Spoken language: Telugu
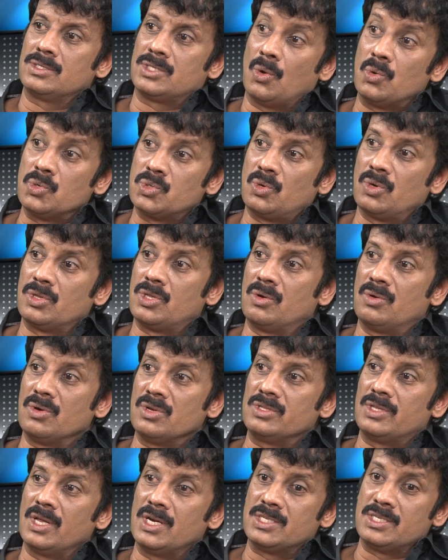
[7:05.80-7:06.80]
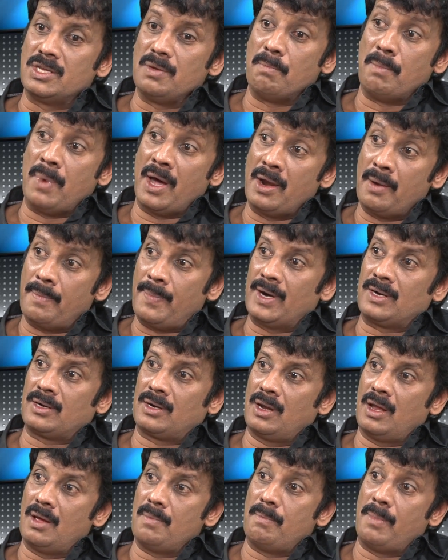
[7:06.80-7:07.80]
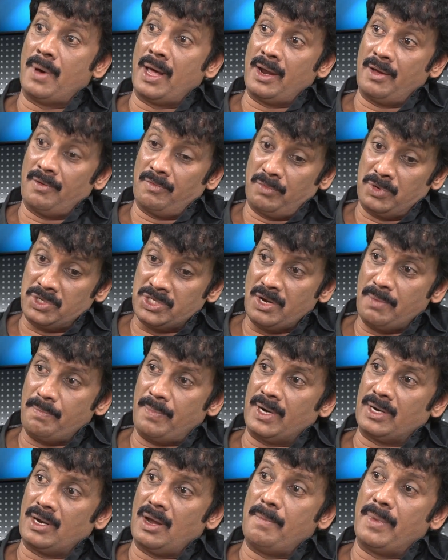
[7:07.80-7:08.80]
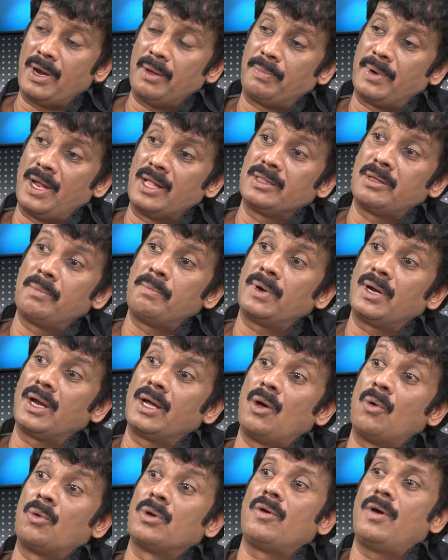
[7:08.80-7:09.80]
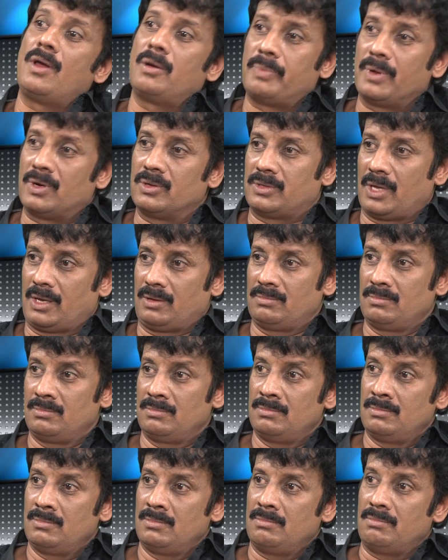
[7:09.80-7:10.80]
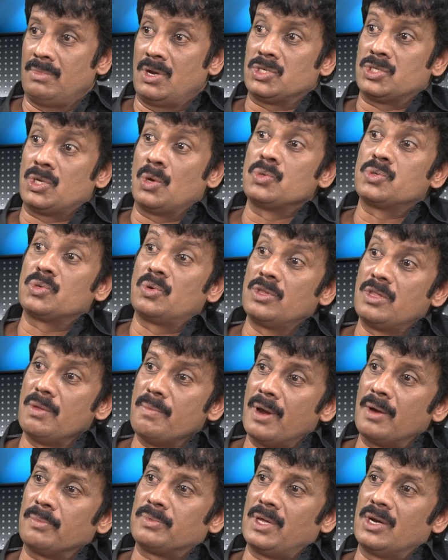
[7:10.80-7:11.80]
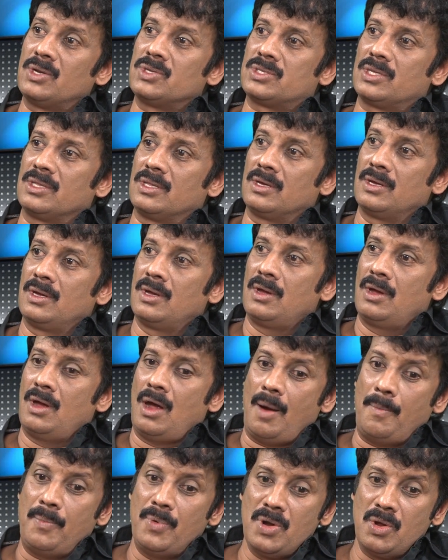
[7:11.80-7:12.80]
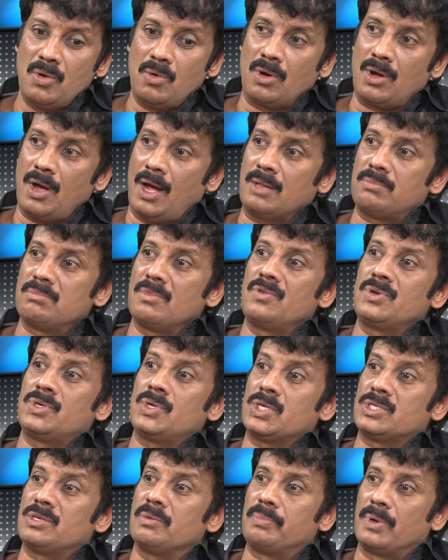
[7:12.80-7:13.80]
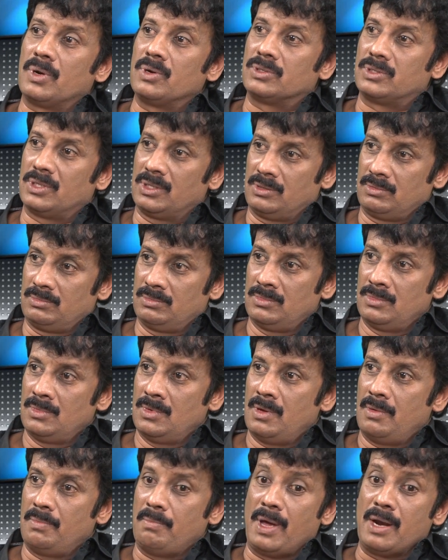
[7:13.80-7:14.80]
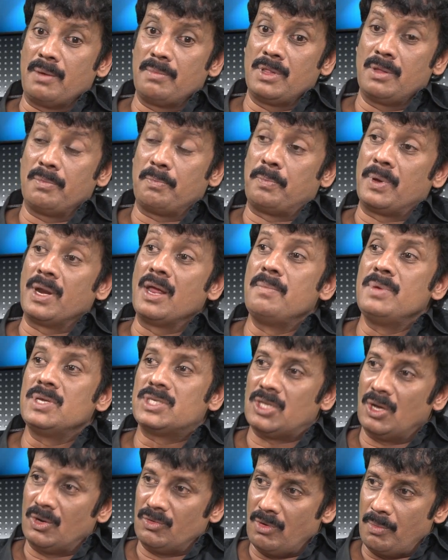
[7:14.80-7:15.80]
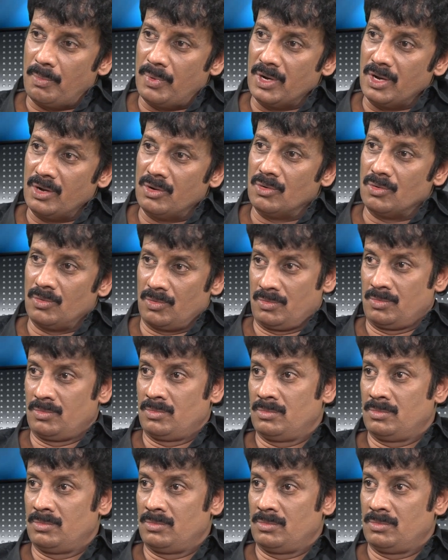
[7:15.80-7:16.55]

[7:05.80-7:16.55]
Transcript: సంస్కృతి గురించి తెలిసి మన పట్ల మన విషయం పట్ల మన ప్రాంతం పట్ల గౌరవాలు పెరుగుతాయి మన సంస్కృతి మనకు తెలుస్తుంది అప్పుడు నీకు ఒక ఆత్మవిశ్వాసం పెరుగుతుంది మన మీద ప్రేమిస్తాను అప్పుడు నిన్ను